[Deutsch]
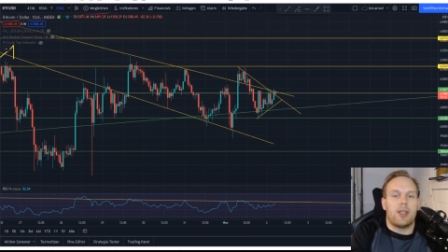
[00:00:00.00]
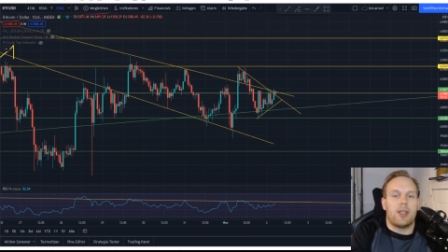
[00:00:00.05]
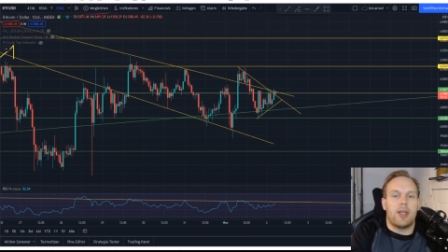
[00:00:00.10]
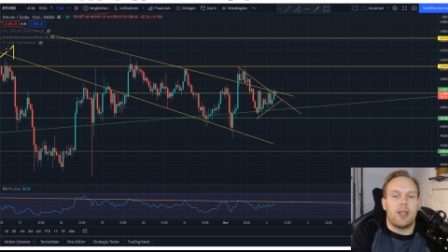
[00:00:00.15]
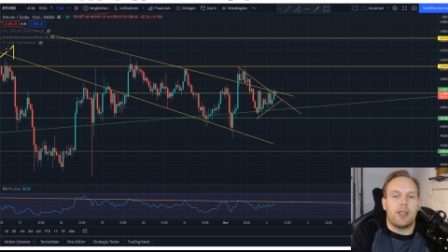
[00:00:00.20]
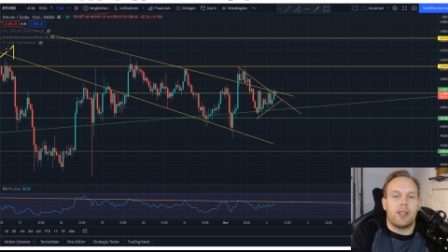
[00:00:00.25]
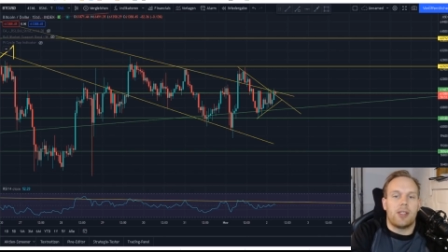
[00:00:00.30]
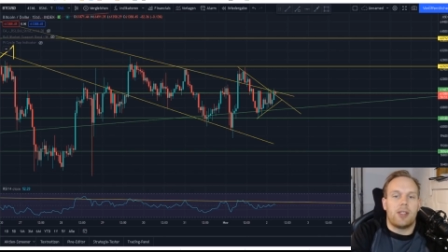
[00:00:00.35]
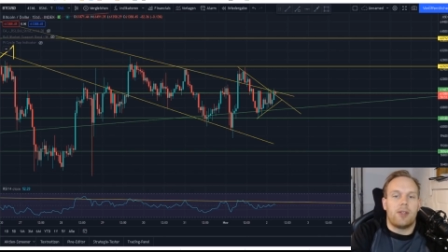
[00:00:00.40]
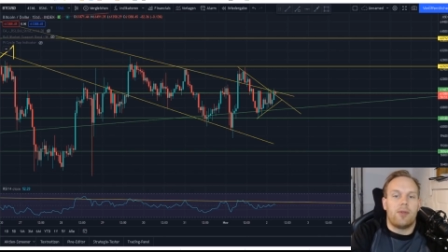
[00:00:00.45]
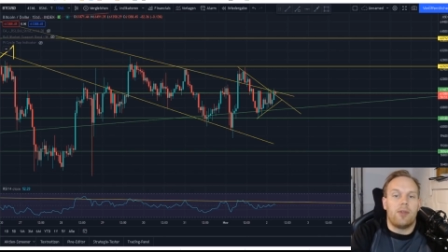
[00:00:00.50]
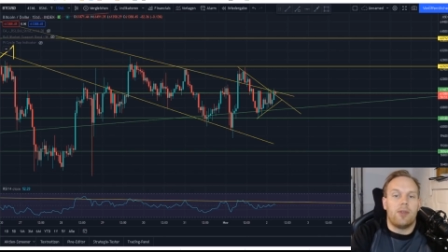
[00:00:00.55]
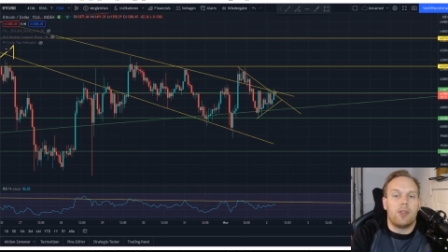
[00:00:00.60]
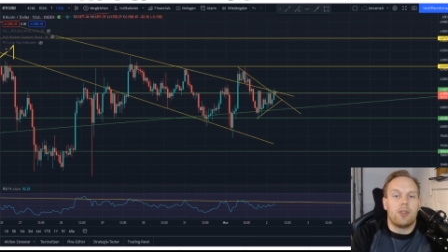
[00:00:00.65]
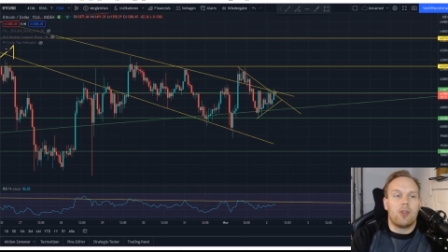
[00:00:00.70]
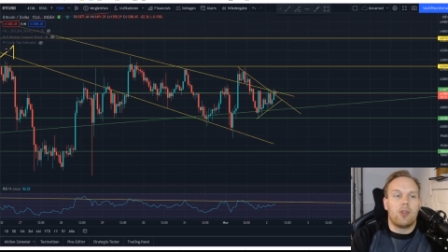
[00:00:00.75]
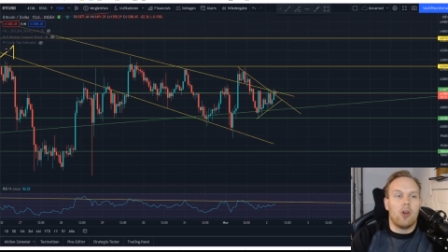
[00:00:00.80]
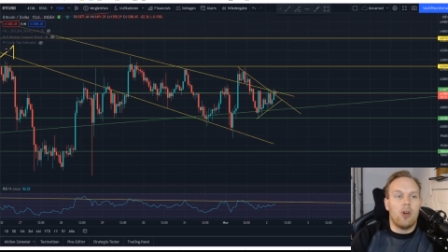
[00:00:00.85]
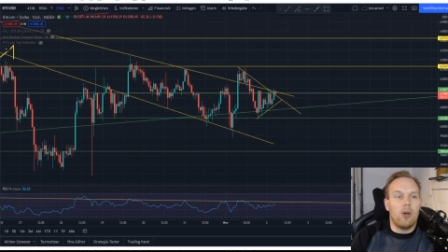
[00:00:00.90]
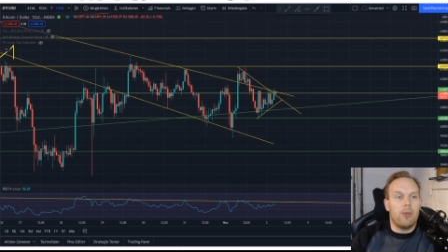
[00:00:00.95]
Herzlich
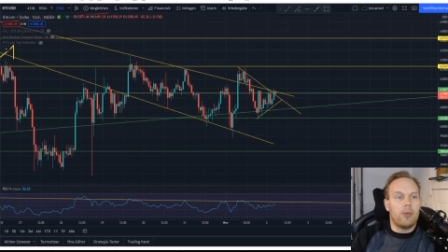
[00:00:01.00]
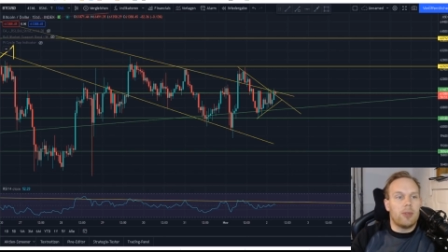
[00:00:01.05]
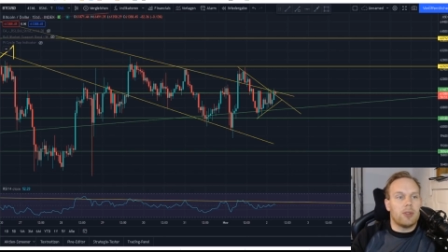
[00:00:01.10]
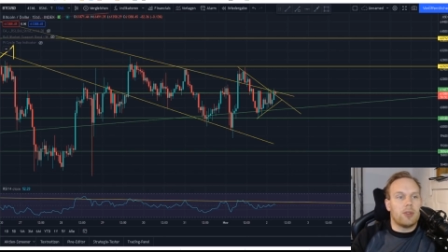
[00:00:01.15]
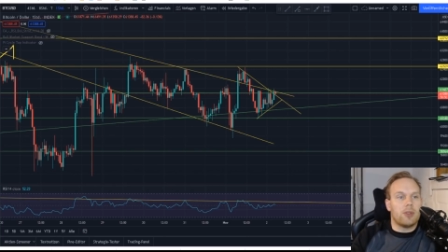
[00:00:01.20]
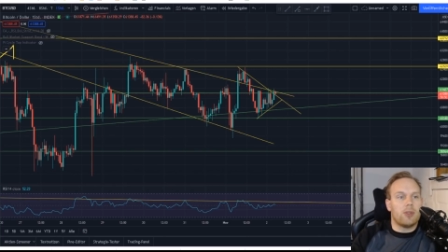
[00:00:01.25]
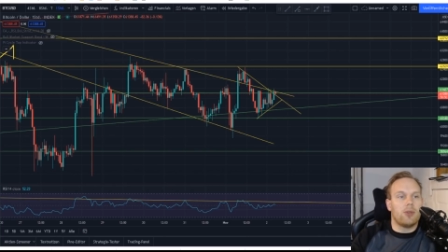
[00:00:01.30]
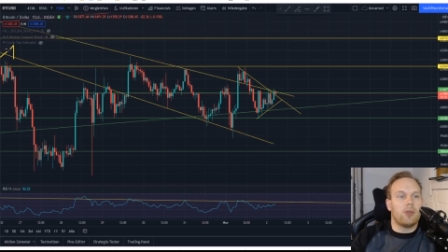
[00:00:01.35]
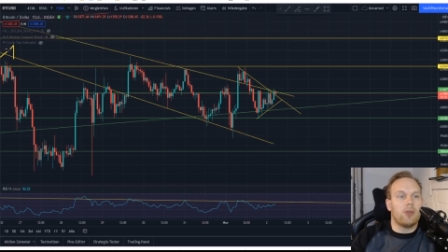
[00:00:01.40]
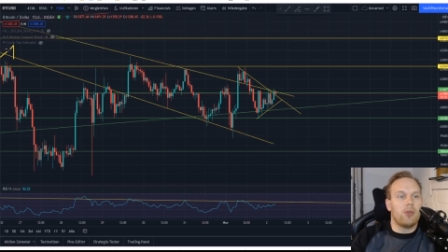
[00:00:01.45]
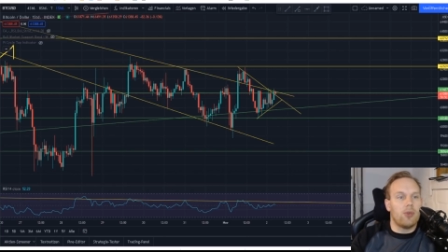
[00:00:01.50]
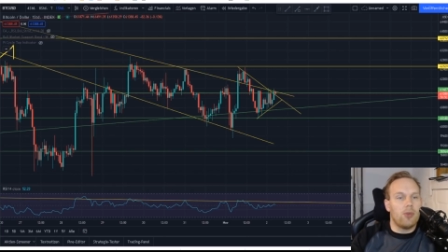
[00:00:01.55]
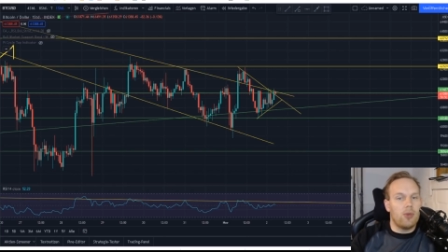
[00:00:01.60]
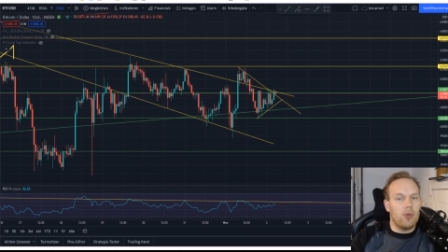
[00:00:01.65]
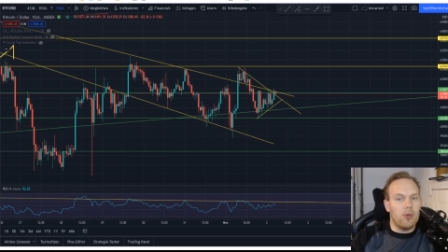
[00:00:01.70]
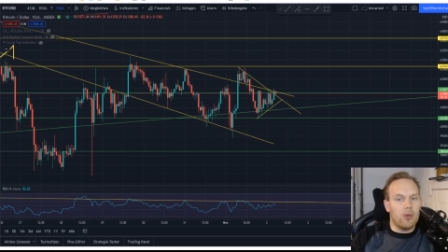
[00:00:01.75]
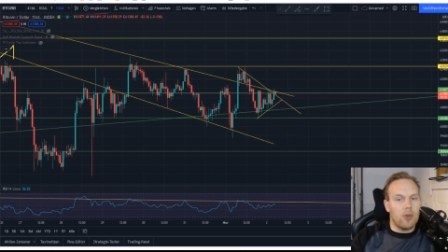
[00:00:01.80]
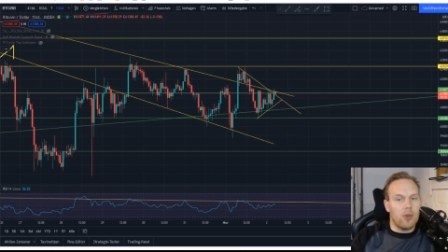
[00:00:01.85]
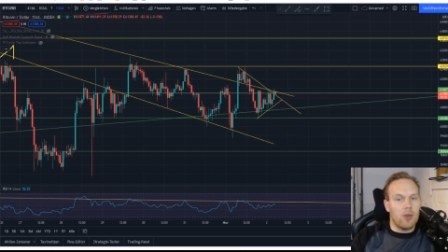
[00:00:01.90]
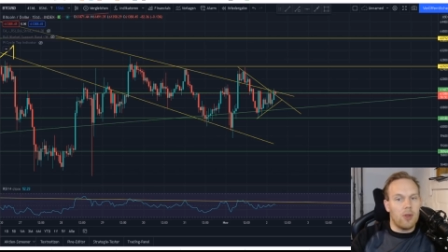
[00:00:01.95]
willkommen
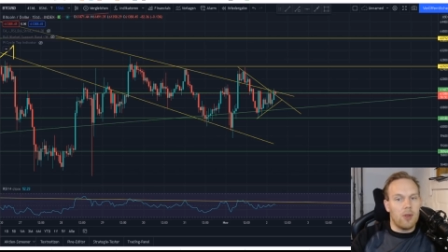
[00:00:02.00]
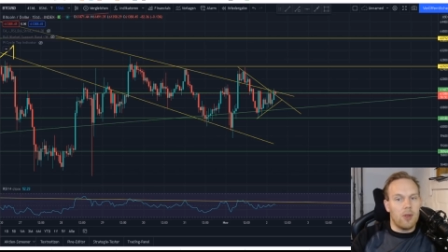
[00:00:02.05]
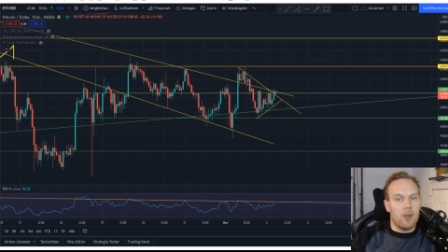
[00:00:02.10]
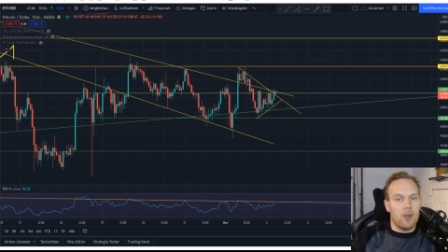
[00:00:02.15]
zurück